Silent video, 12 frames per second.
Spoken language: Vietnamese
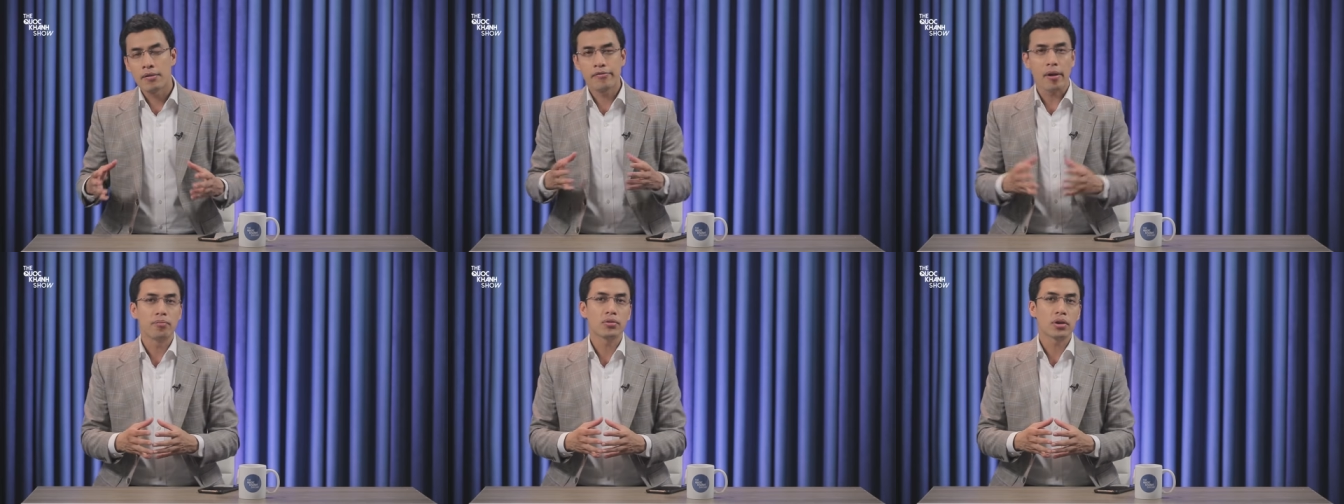
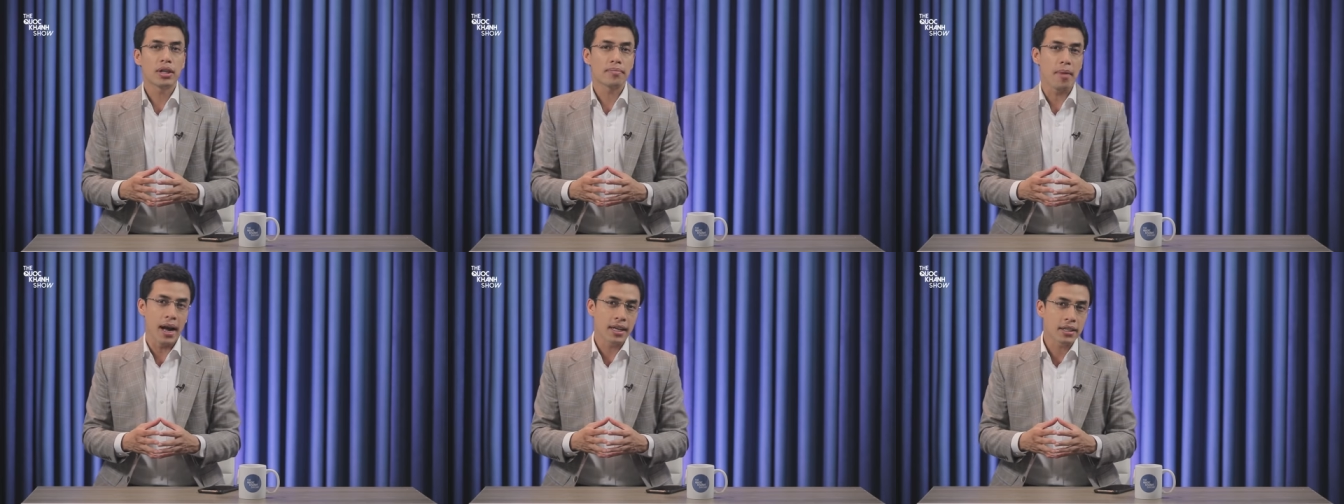phòng cho kịch
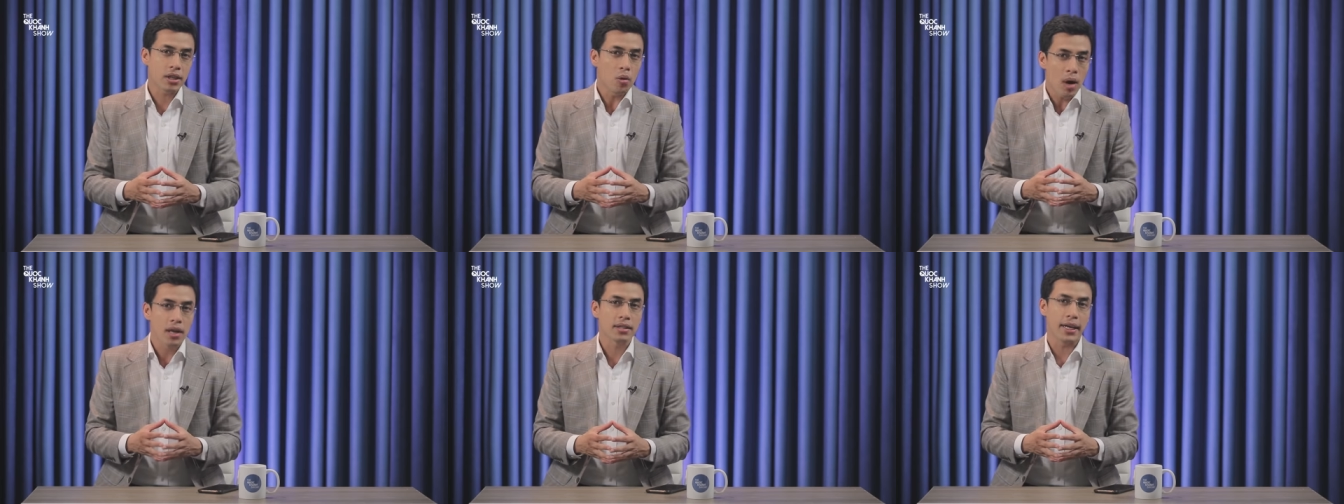bản xấu
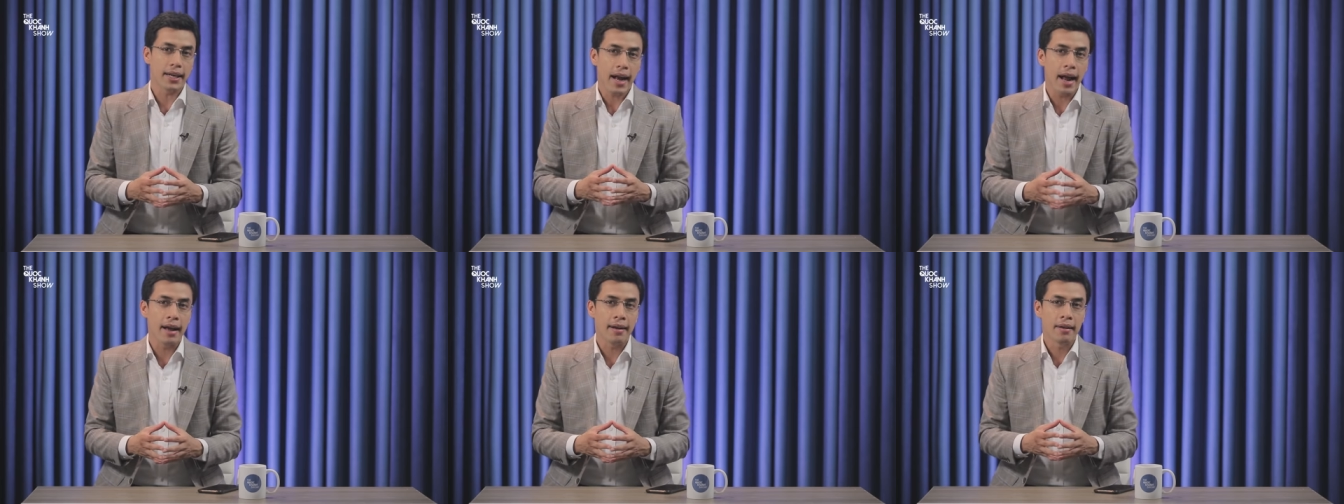hơn xảy
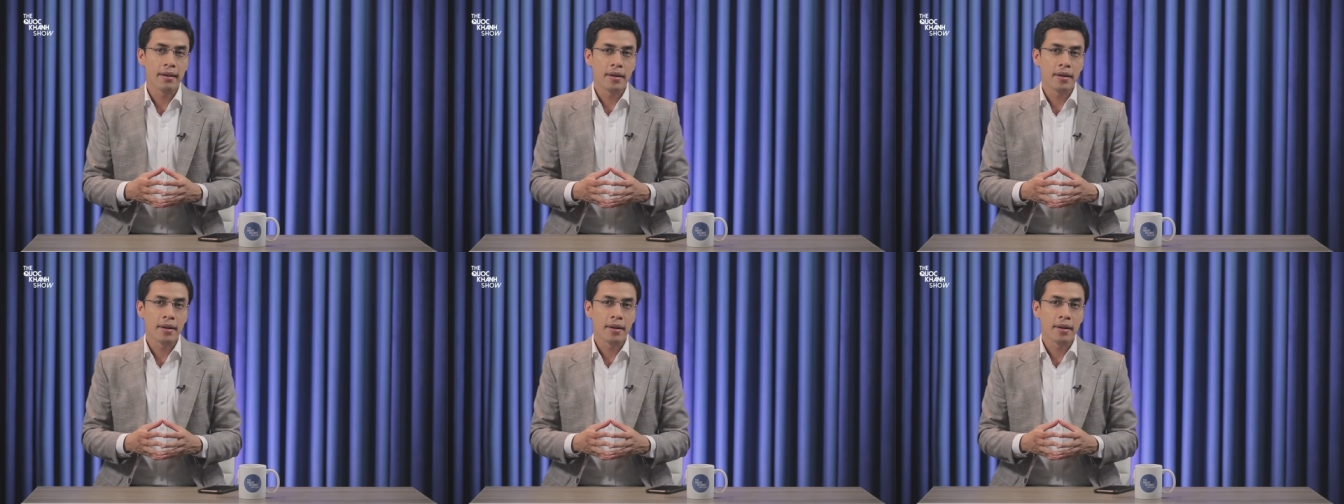ra.